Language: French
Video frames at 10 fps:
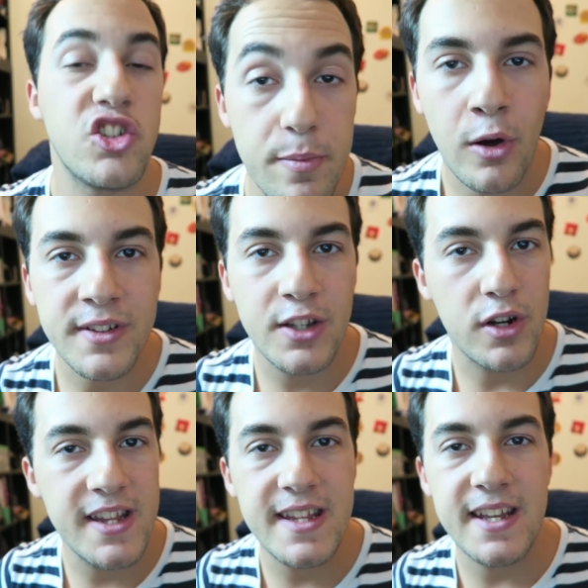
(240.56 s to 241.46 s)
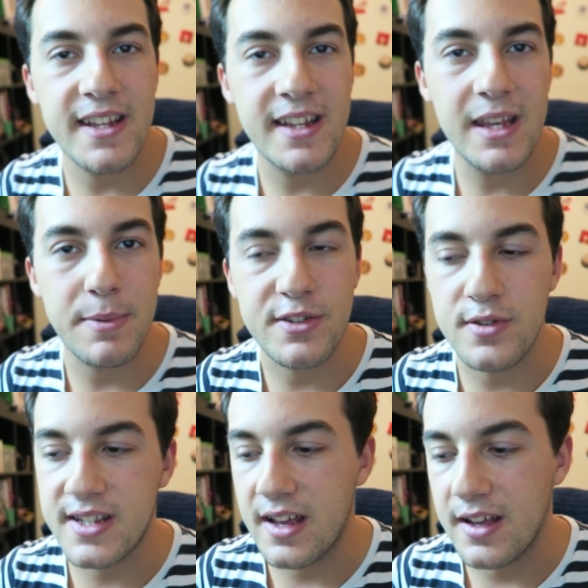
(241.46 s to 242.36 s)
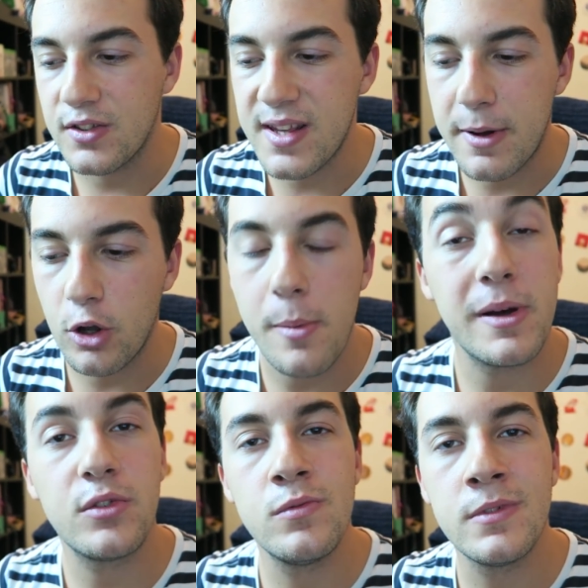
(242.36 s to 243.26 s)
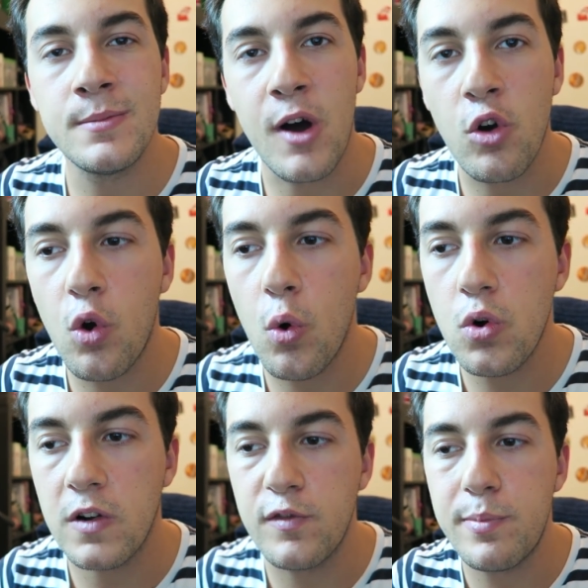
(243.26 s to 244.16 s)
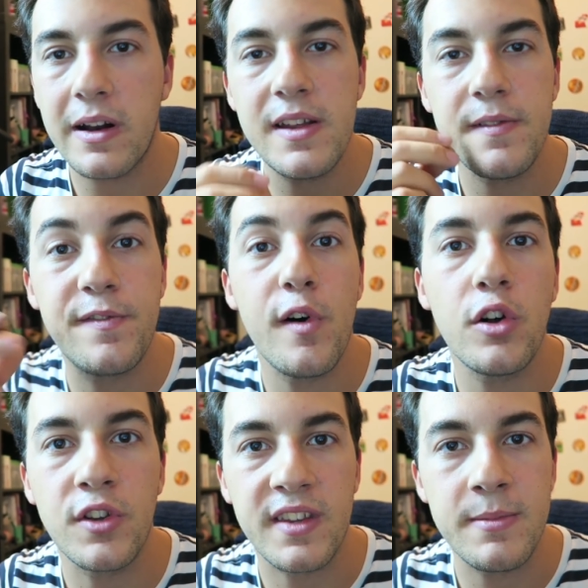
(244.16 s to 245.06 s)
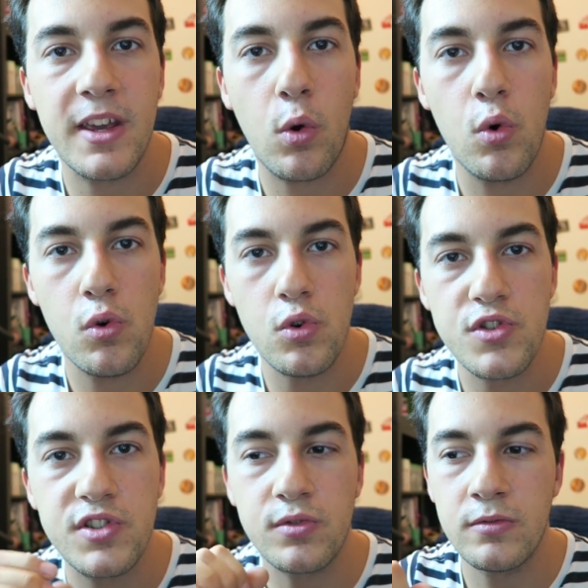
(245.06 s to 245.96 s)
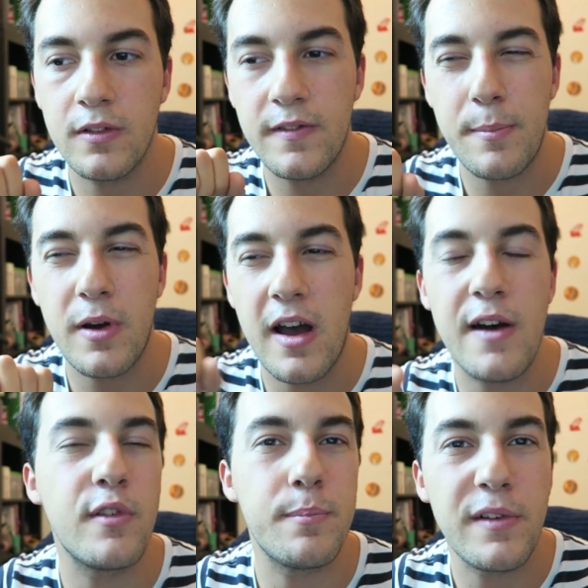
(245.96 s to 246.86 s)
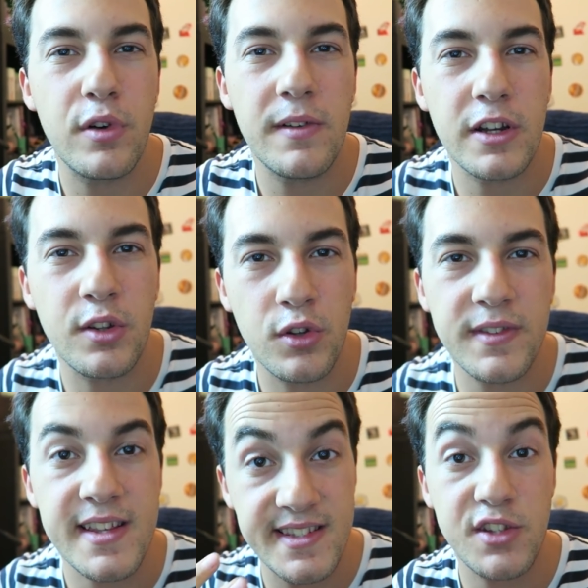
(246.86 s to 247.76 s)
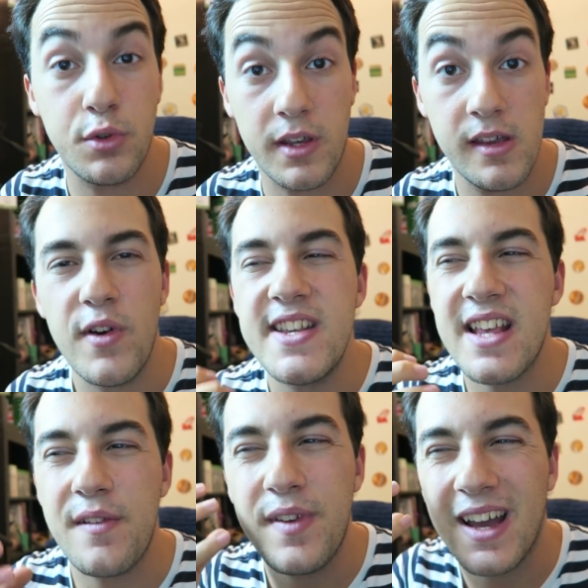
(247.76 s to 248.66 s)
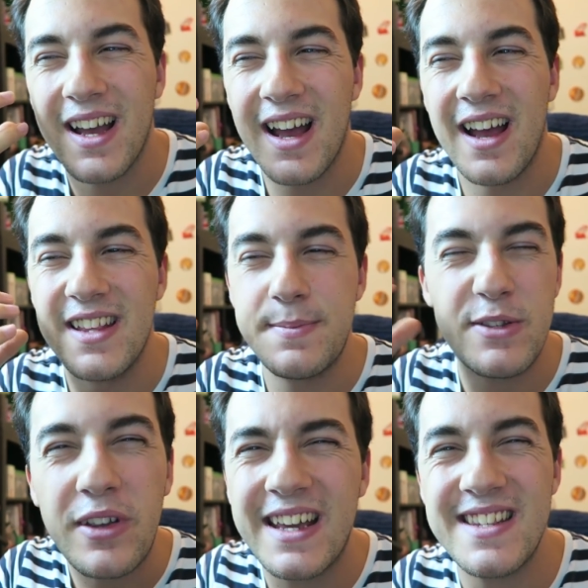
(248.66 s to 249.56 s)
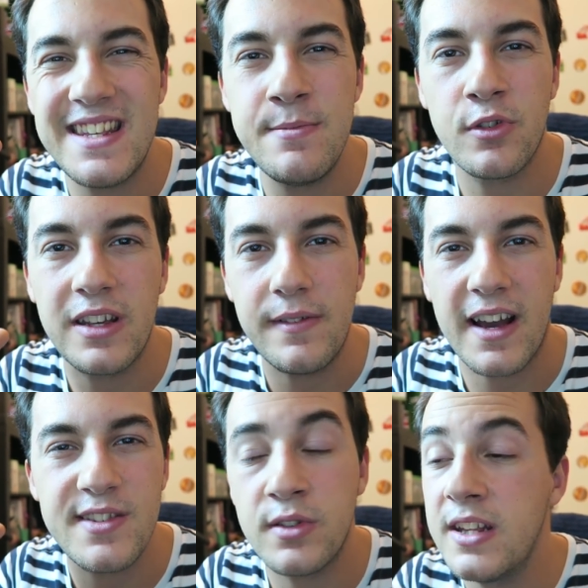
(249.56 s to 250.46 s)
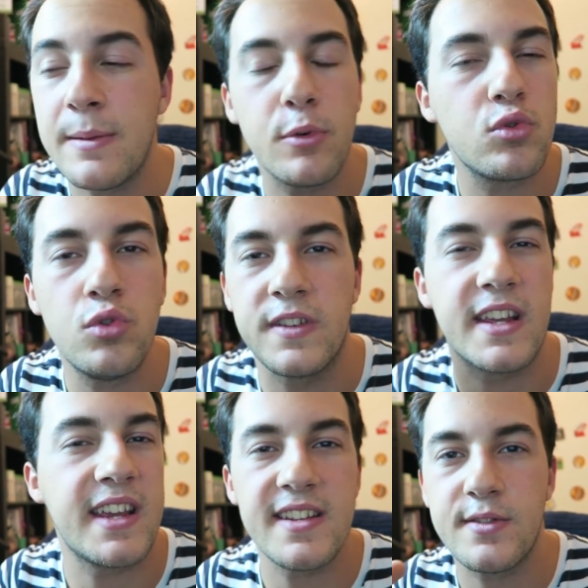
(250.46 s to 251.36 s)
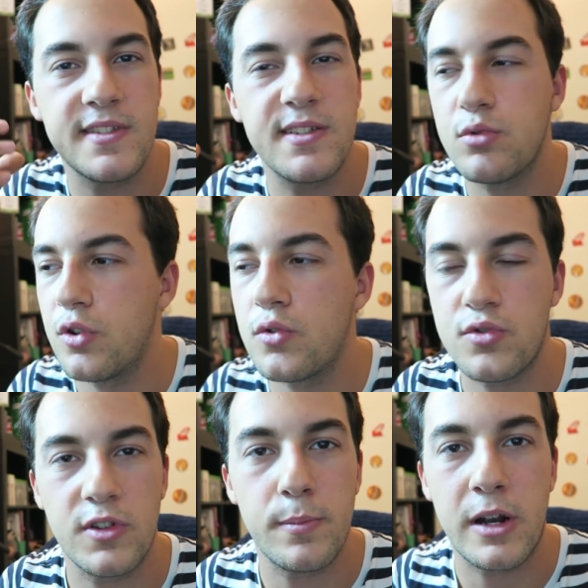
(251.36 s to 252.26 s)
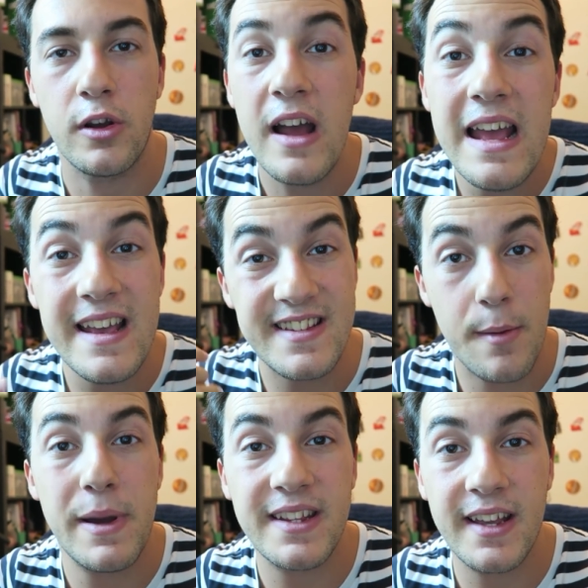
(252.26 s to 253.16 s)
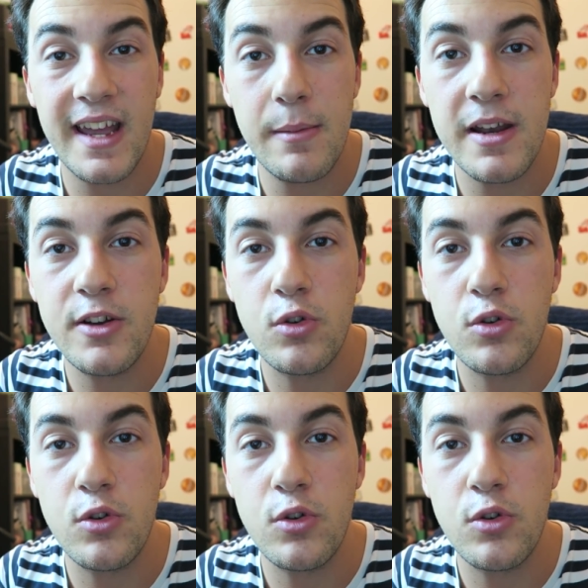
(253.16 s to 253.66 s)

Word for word: Alors, je vais pas rentrer dans les détails techniques parce que ça, ça parlera pas à tout le monde, mais en gros, quand vous parlez fort dans un micro, le son va parfois avoir tendance à saturer. Vous voyez, ça va faire un, espèce de grésillement qui va résonner n'importe où dans un casque, dans des écouteurs ou sur des haut-parleurs, et ça va pas être agréable à